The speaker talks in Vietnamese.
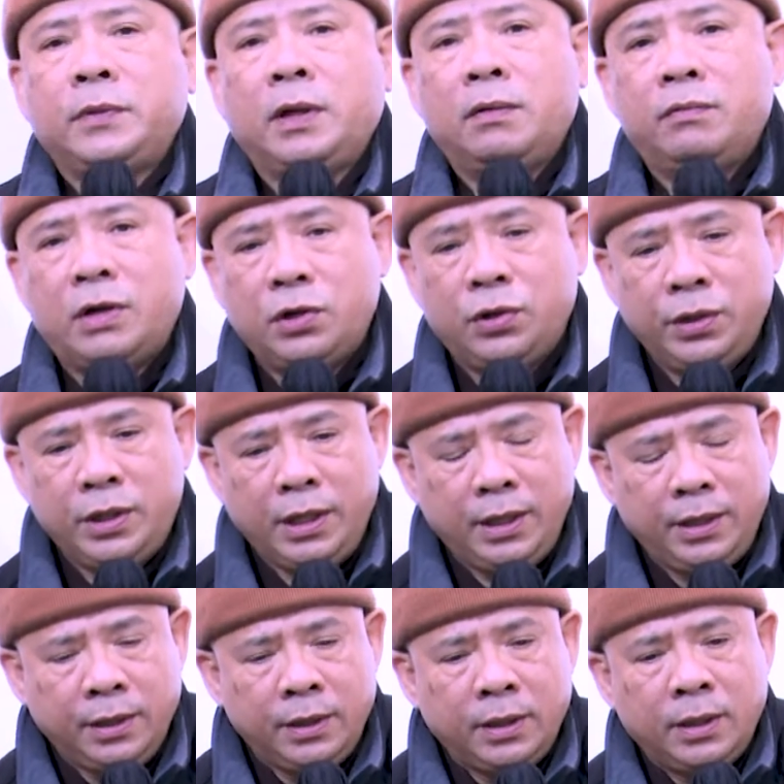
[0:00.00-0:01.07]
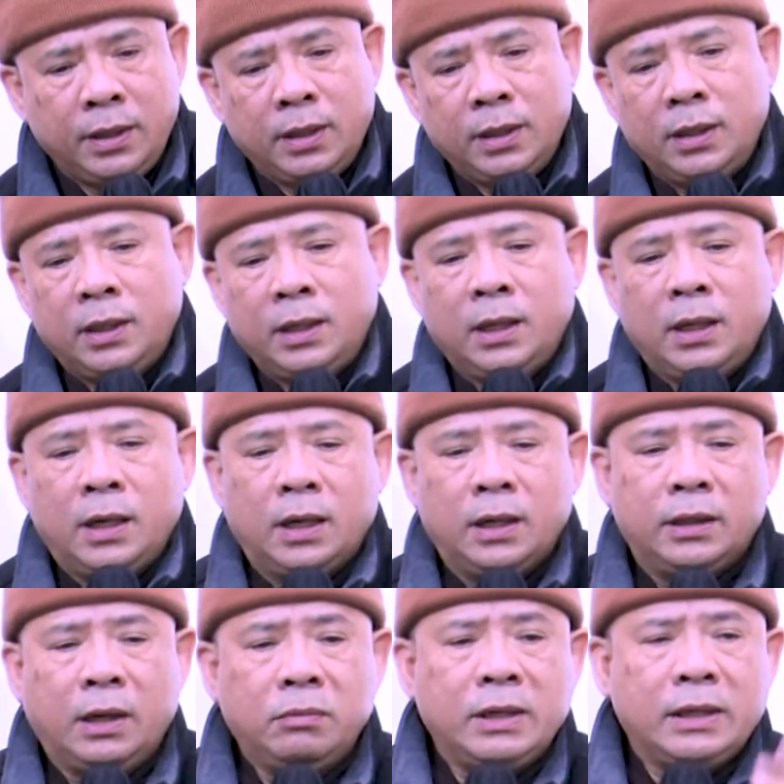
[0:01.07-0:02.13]
Và rồi thì
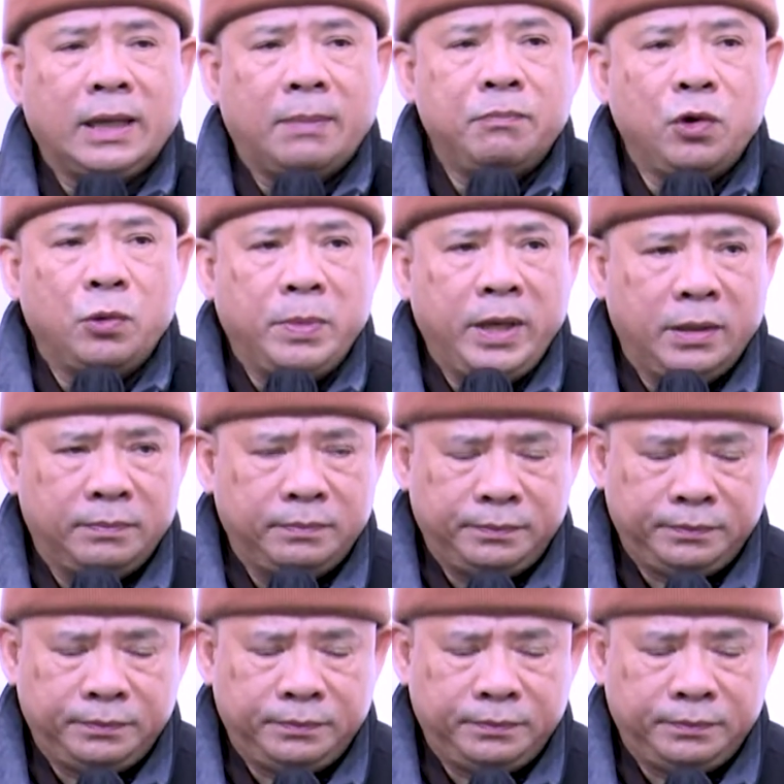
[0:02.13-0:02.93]
ở trong cái tâm của mình,